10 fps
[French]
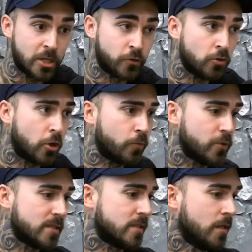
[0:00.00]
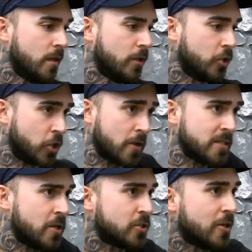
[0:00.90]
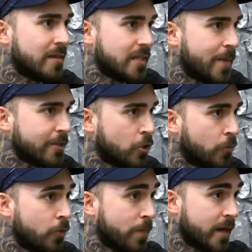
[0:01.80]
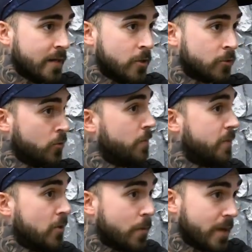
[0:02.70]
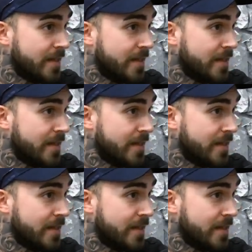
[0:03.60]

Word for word: Je veux qu'on puisse jaser de ça, en débattre un peu, parler de ton opinion, parler de